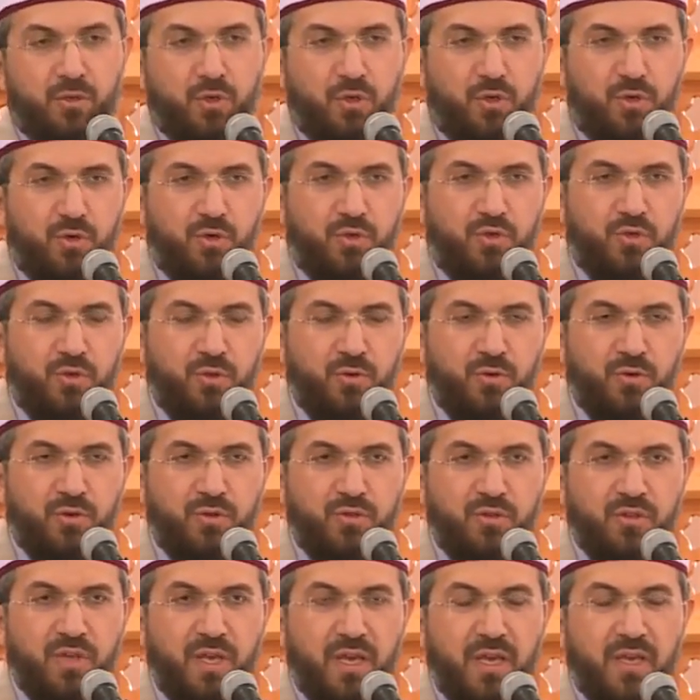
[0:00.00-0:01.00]

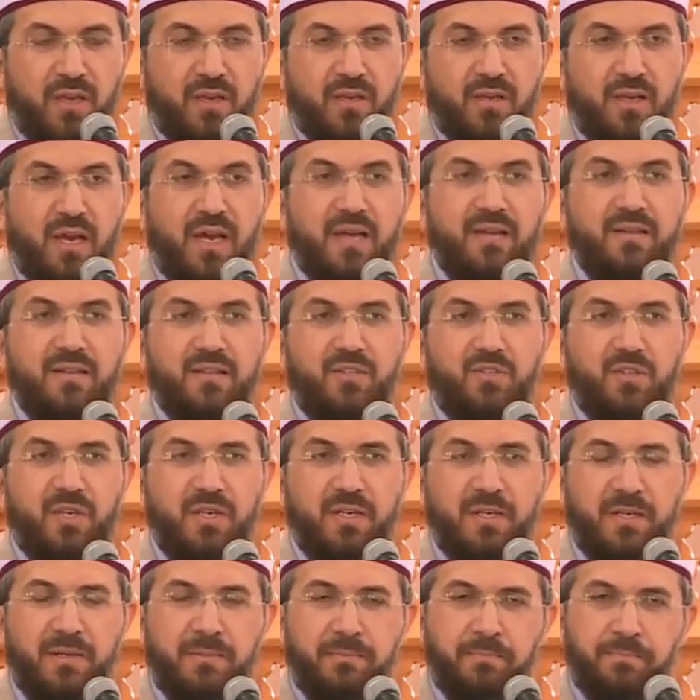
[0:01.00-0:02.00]
görürsünüz.
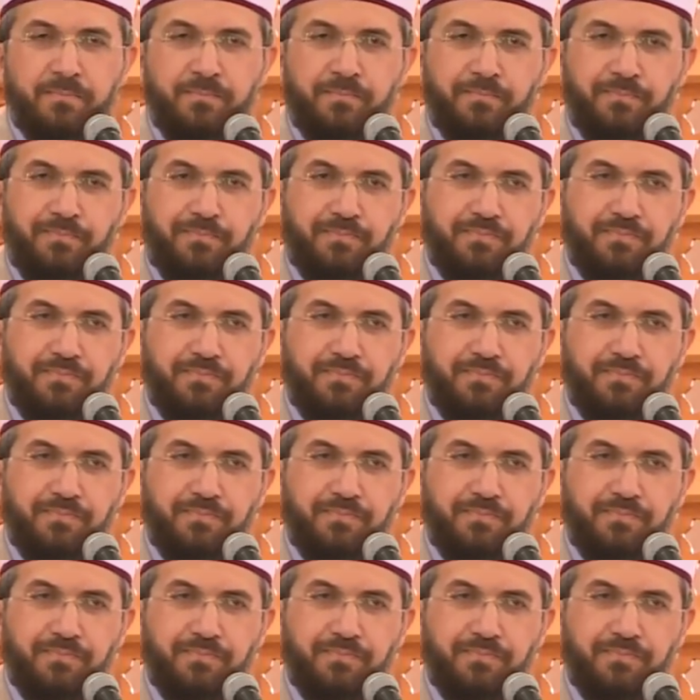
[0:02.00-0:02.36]
Kardeşlerim,